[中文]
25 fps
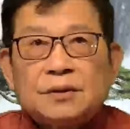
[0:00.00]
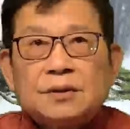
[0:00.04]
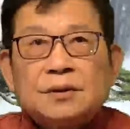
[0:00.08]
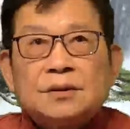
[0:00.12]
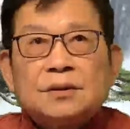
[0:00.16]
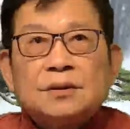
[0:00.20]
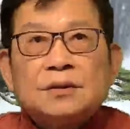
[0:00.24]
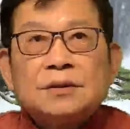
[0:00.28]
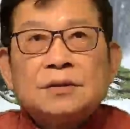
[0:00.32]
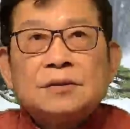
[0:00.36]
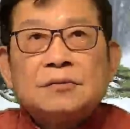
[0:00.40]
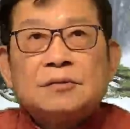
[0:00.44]

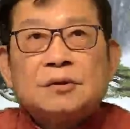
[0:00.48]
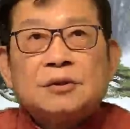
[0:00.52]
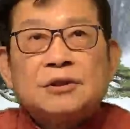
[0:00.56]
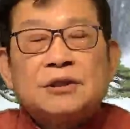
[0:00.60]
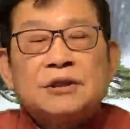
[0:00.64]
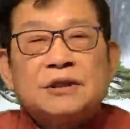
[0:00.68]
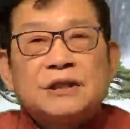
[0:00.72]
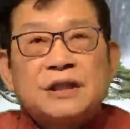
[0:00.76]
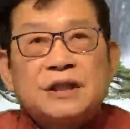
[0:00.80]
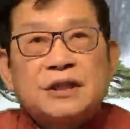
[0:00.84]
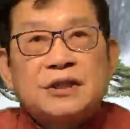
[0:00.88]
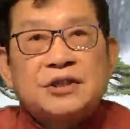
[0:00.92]
我就
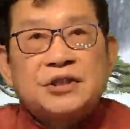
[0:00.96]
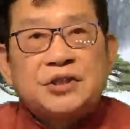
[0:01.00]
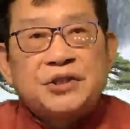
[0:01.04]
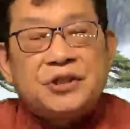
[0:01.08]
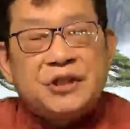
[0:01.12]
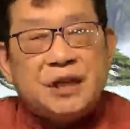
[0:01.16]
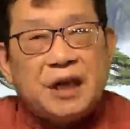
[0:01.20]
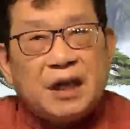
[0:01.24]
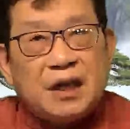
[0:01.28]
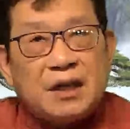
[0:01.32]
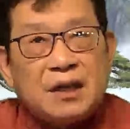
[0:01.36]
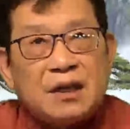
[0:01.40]
讲了，
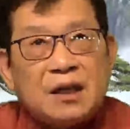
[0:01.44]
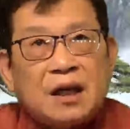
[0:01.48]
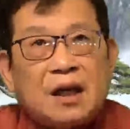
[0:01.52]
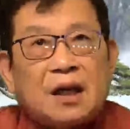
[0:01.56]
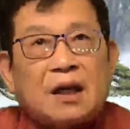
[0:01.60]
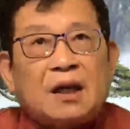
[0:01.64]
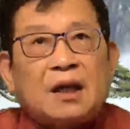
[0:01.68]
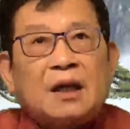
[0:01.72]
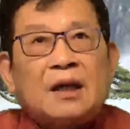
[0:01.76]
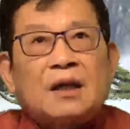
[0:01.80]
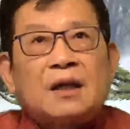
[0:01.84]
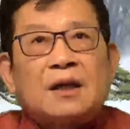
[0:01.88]
香港
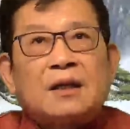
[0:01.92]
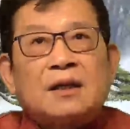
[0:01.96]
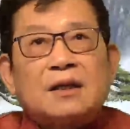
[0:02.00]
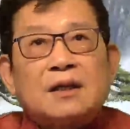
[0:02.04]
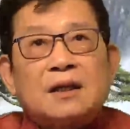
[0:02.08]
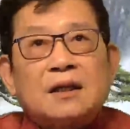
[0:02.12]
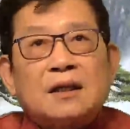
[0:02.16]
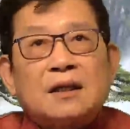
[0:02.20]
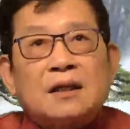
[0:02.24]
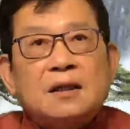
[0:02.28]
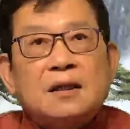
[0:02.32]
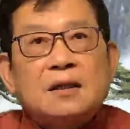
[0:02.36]
啊，
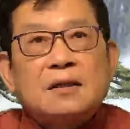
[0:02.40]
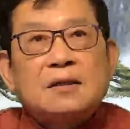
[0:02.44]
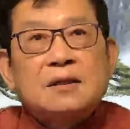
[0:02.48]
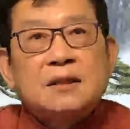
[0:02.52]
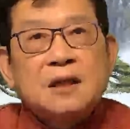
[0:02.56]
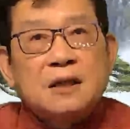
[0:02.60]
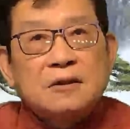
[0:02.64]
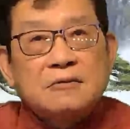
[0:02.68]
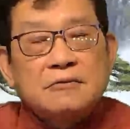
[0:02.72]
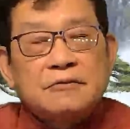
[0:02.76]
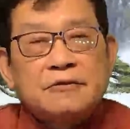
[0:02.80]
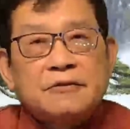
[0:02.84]

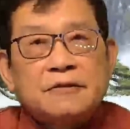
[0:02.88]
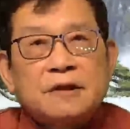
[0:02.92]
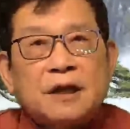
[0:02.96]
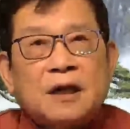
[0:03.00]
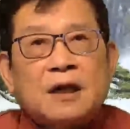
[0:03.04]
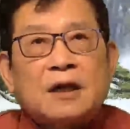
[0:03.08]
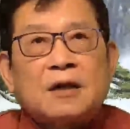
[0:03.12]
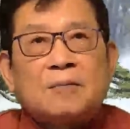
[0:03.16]
政府啊，